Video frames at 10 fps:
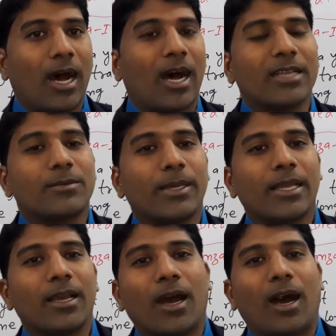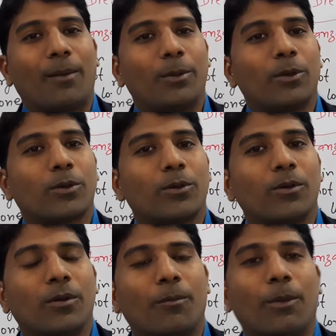आज मैं आप लोग को
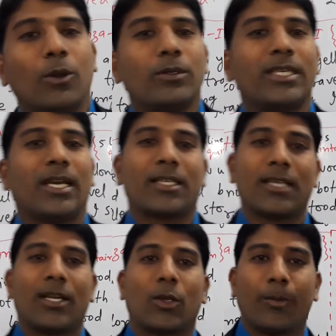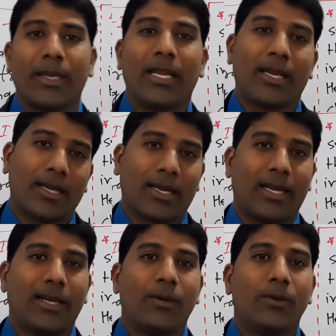बहुत ही अच्छा टॉपिक लेकर
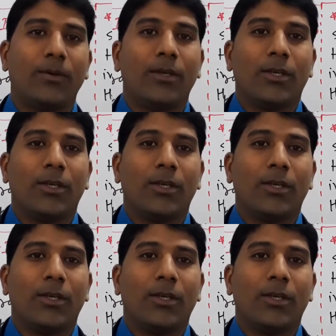आया हूँ